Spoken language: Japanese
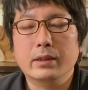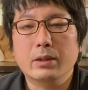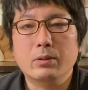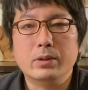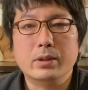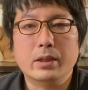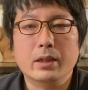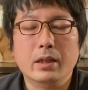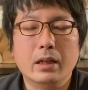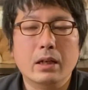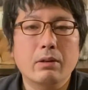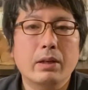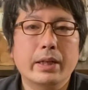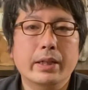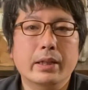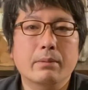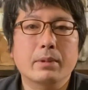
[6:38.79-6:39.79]
猫ちゃんが飼
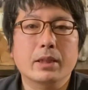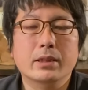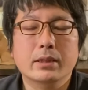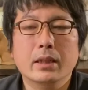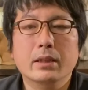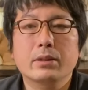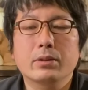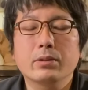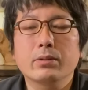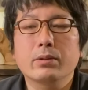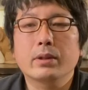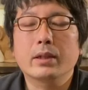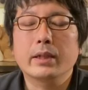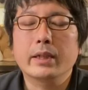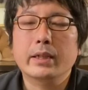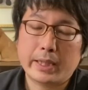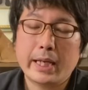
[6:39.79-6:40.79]
われてましたっていうよう
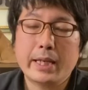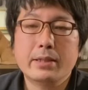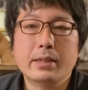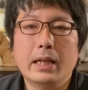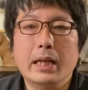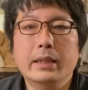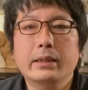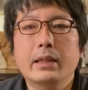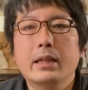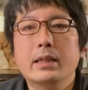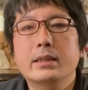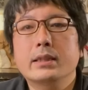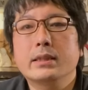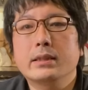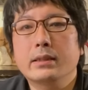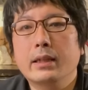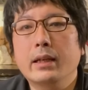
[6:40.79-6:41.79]
なケースがあったら
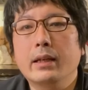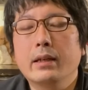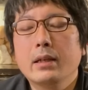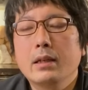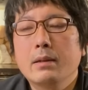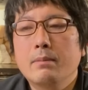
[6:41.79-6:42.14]
しいんで